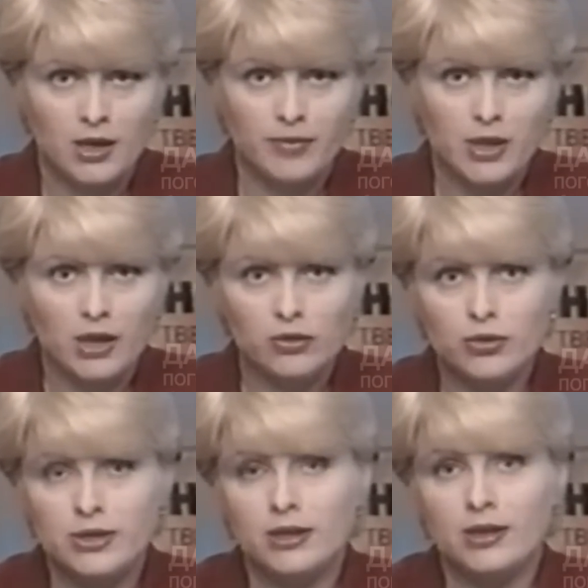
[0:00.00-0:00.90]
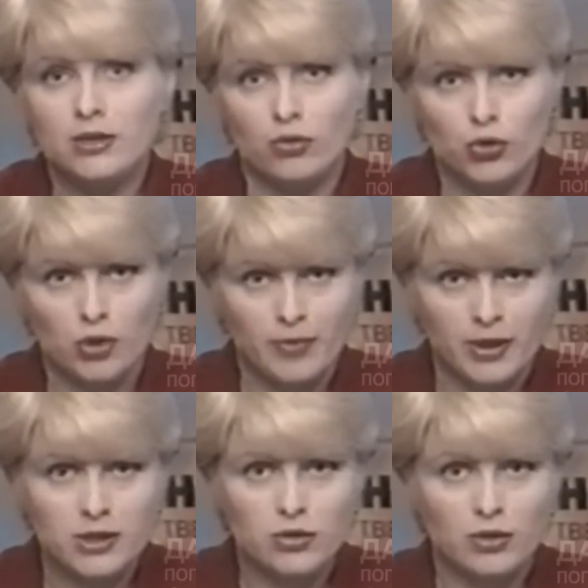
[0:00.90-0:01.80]
Михаилу сделали срочную
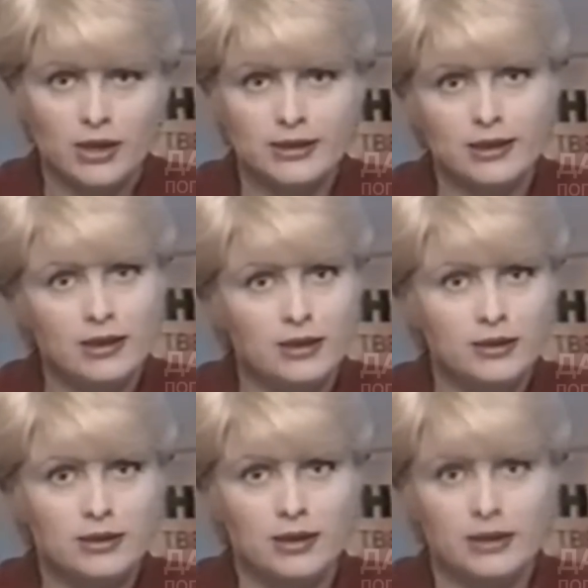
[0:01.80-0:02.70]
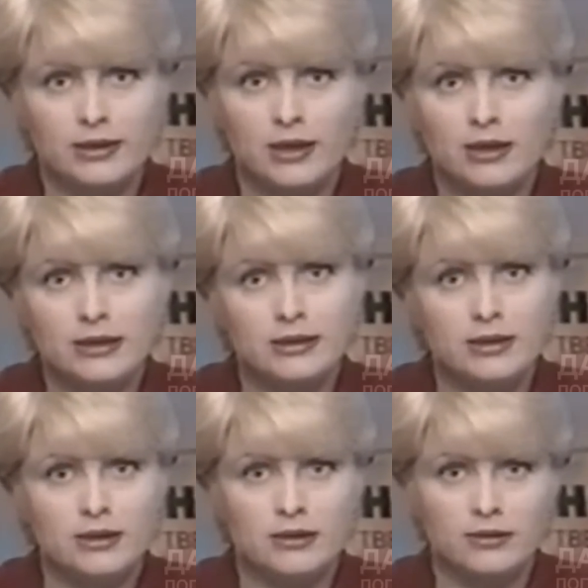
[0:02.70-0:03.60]
операцию, однако она
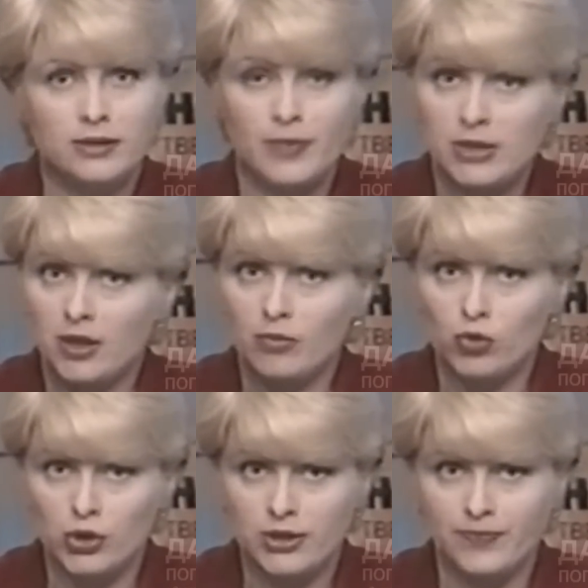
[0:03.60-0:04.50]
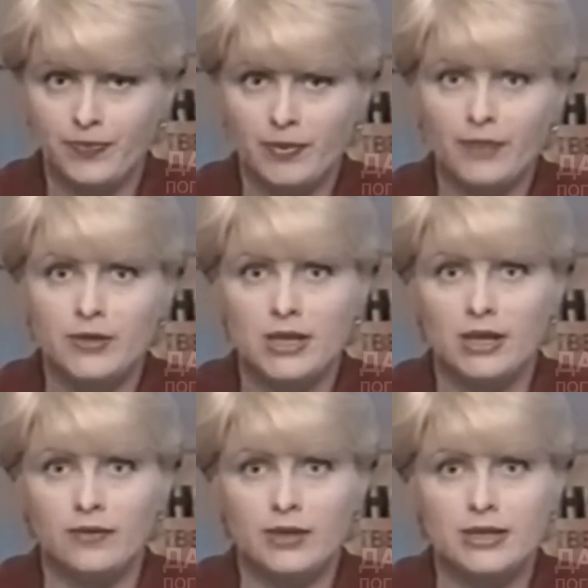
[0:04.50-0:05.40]
не спасла ему жизнь. По
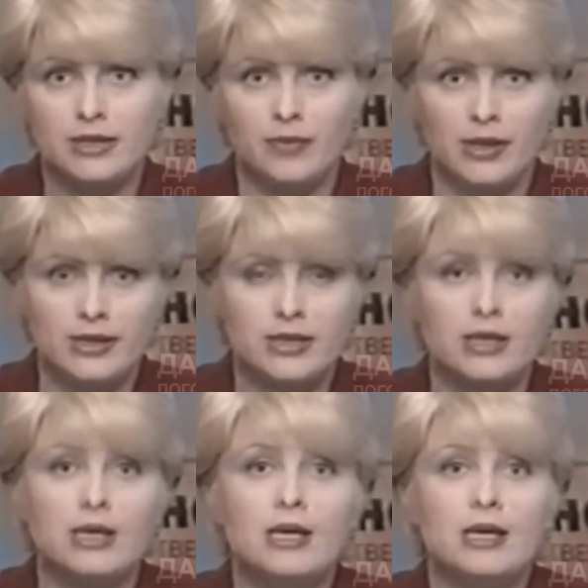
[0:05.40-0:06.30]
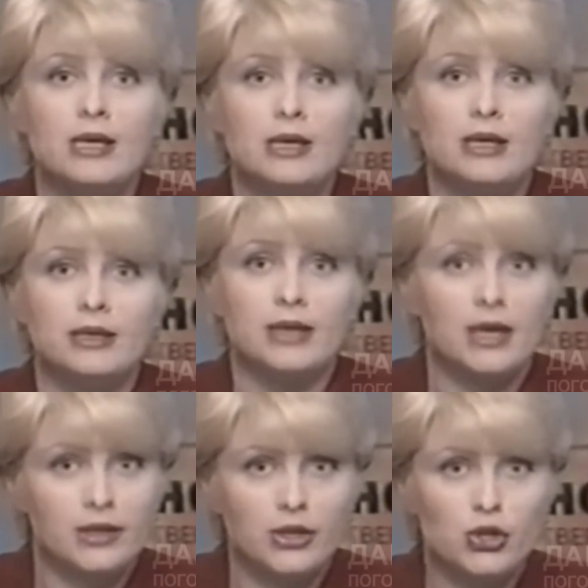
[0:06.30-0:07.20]
официальной версии милиции, на
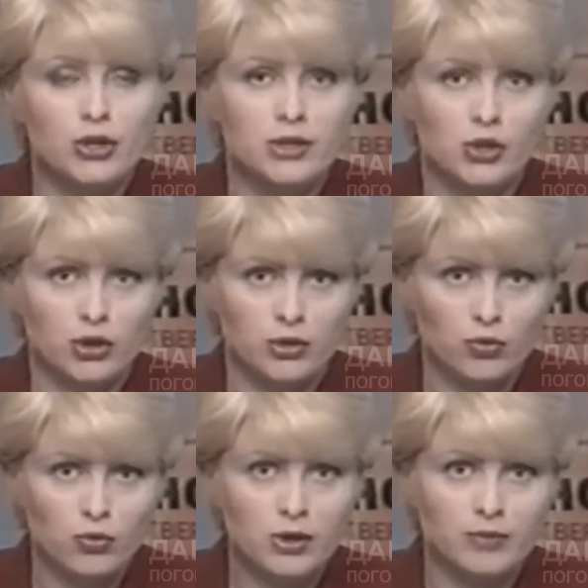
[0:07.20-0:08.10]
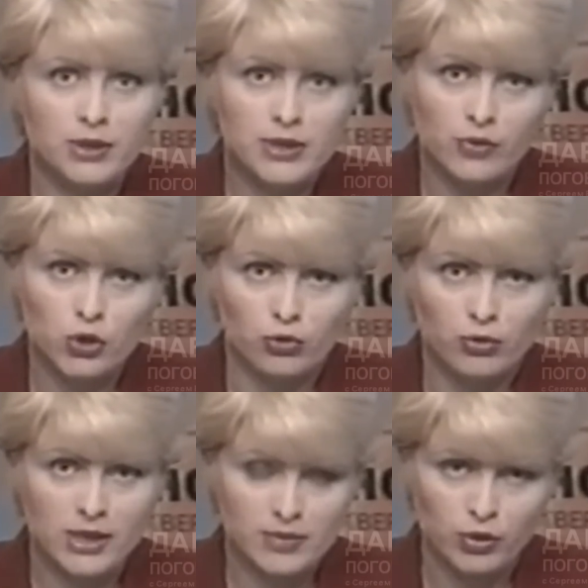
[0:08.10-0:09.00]
коттедже, где жил Круг, было
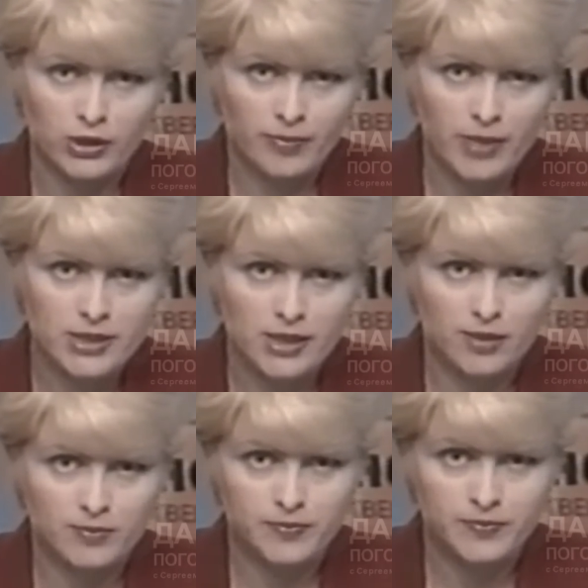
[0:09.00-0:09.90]
совершено разбойное нападение.